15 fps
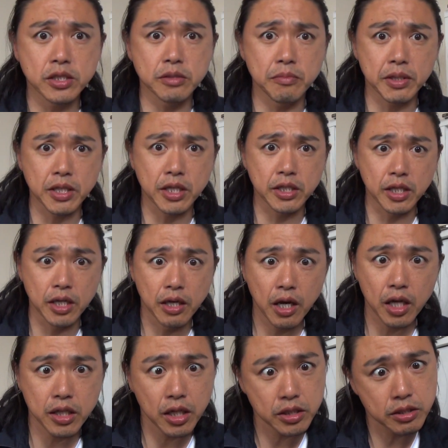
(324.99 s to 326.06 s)
しい目線に、
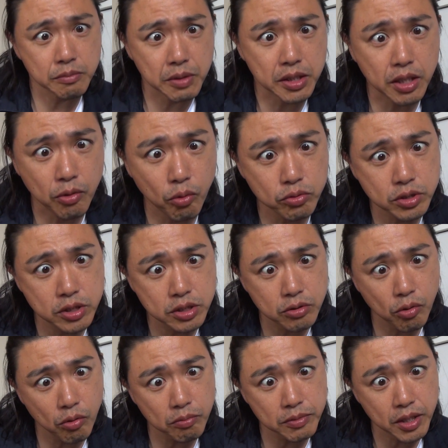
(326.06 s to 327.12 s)
新しい目線、こっち
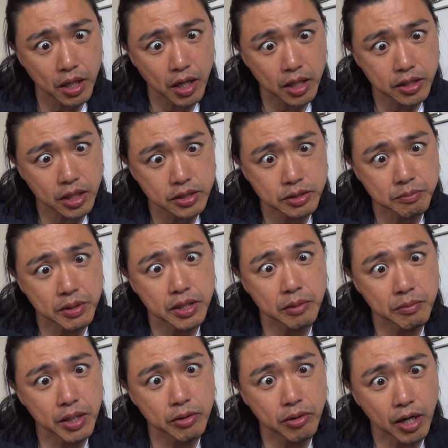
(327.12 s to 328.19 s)
こう見たら新しい目
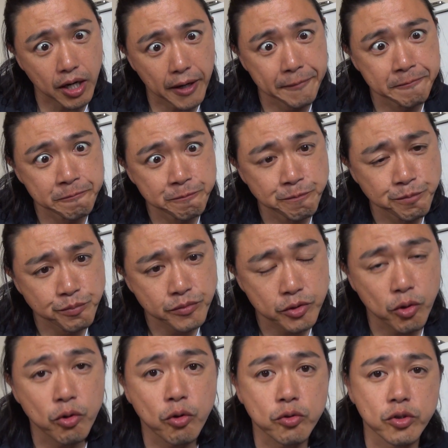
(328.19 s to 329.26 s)
線見えるかな。
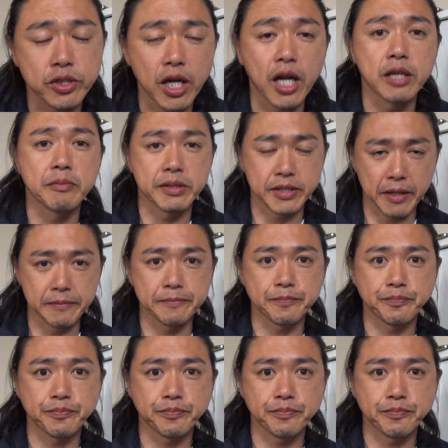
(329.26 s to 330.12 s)
ということじゃありません。